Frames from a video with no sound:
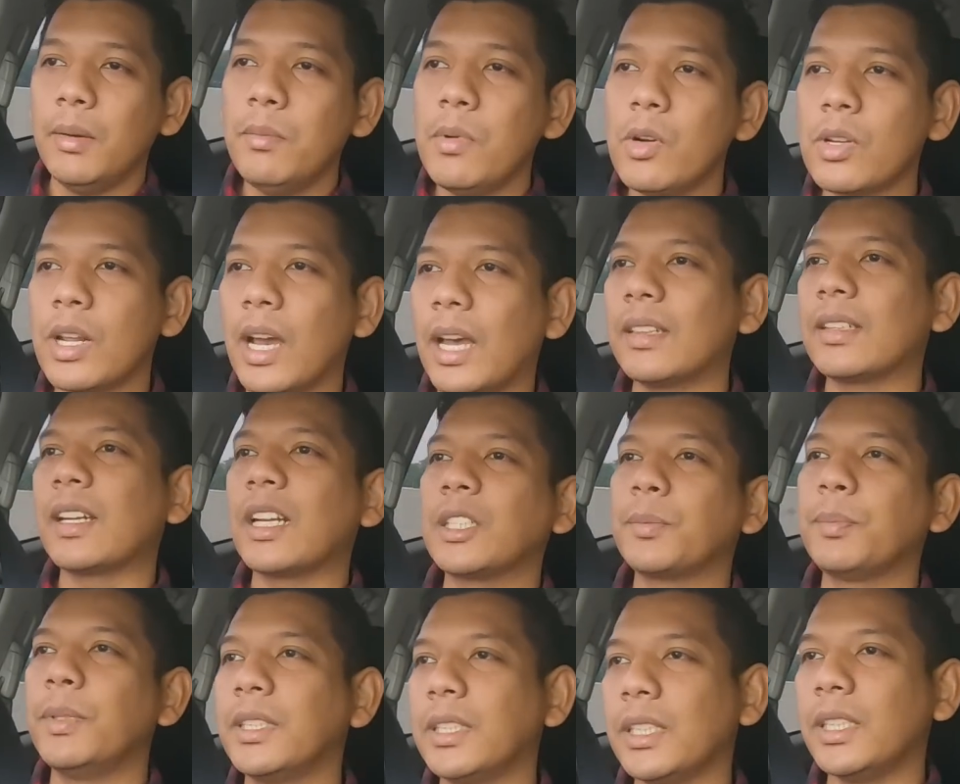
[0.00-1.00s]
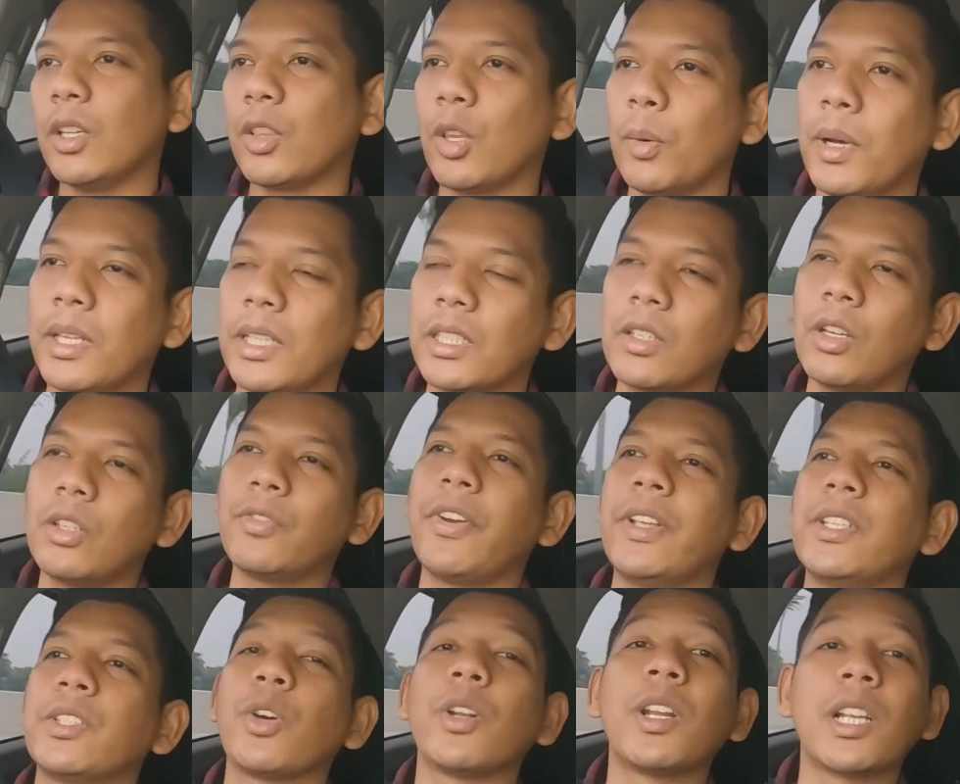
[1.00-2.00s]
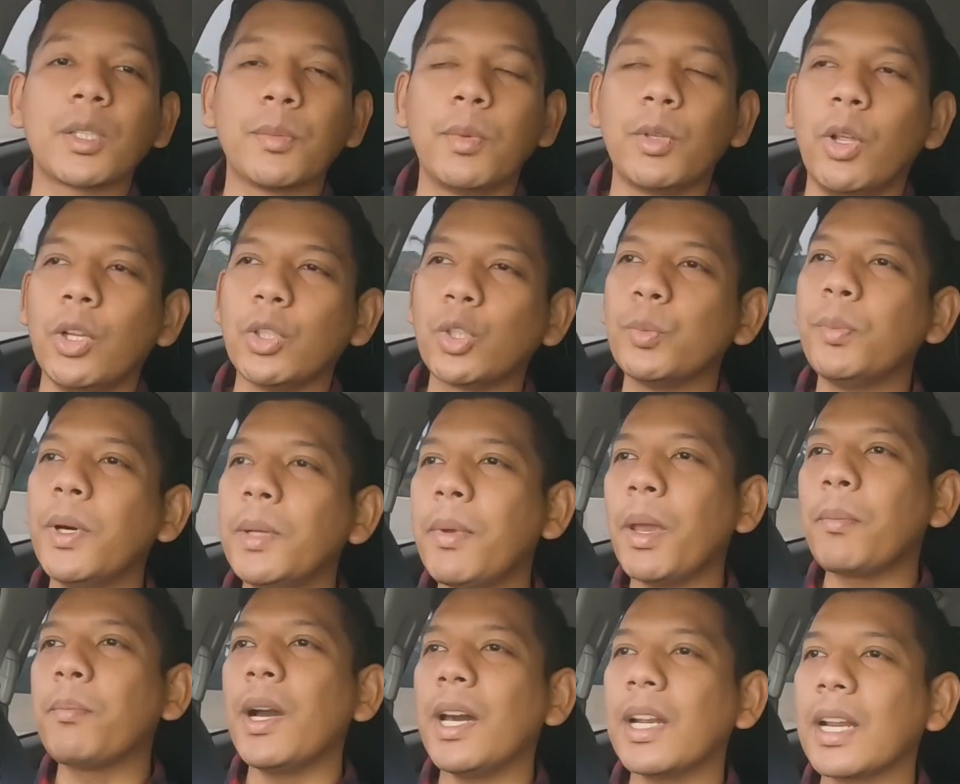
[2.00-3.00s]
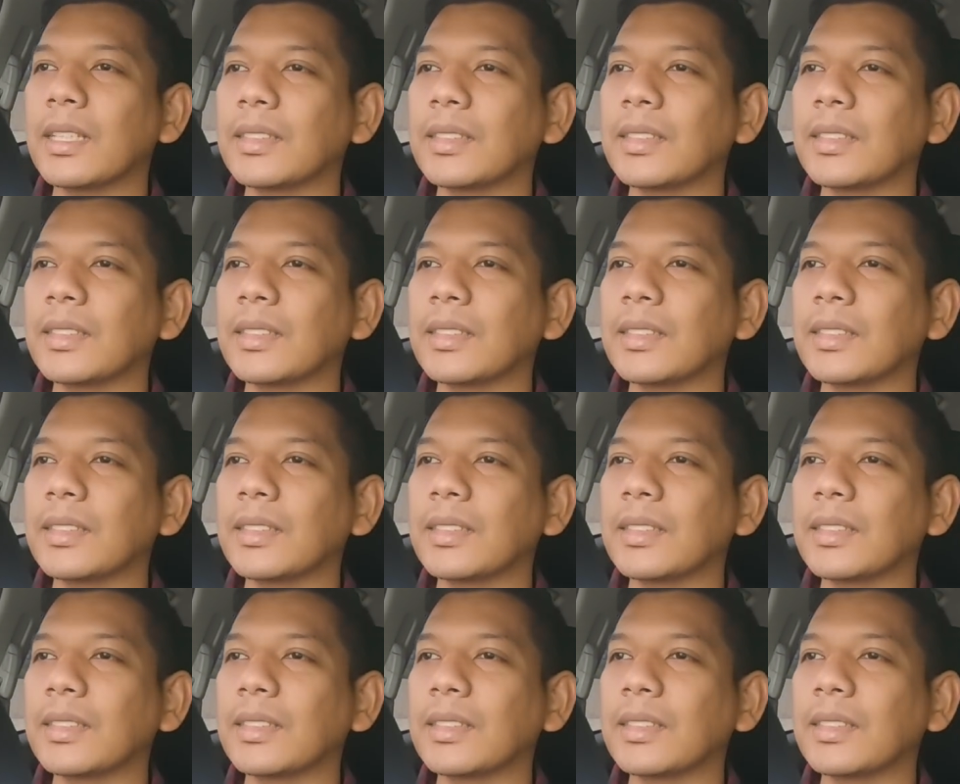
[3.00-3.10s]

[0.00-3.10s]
dia menggunakan transmisi otomatis konvensional sebetulnya cuman memang